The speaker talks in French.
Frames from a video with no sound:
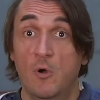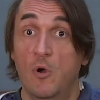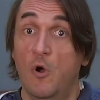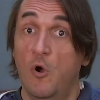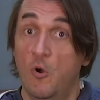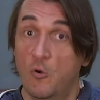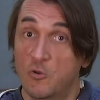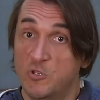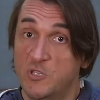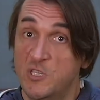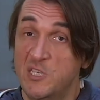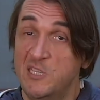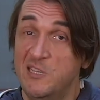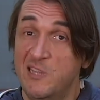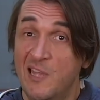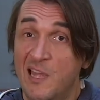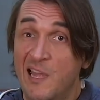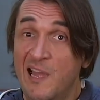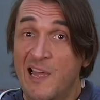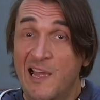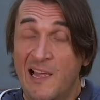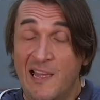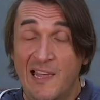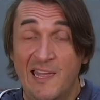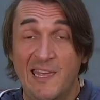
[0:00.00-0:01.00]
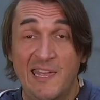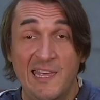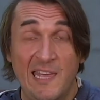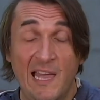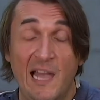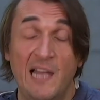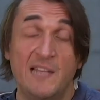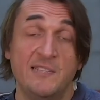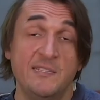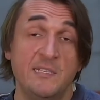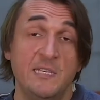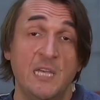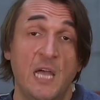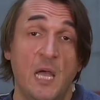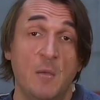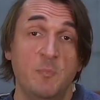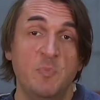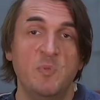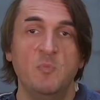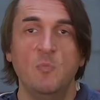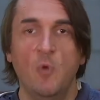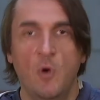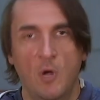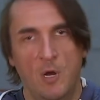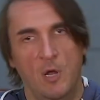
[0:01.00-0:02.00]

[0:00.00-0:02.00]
en Chine, et assez rapidement.